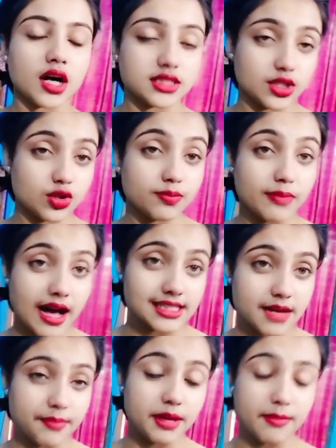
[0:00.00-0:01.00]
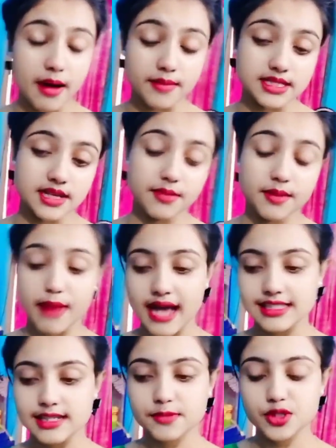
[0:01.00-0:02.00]
যেহেতু মা যাবে বাবা যাবে
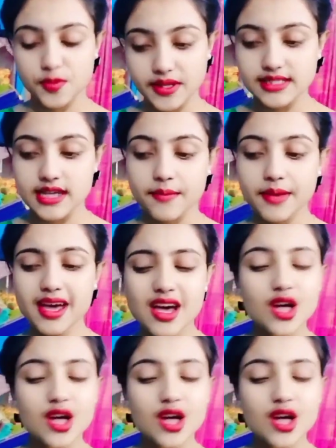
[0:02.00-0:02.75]
ভাই যাবে সবাই যাবে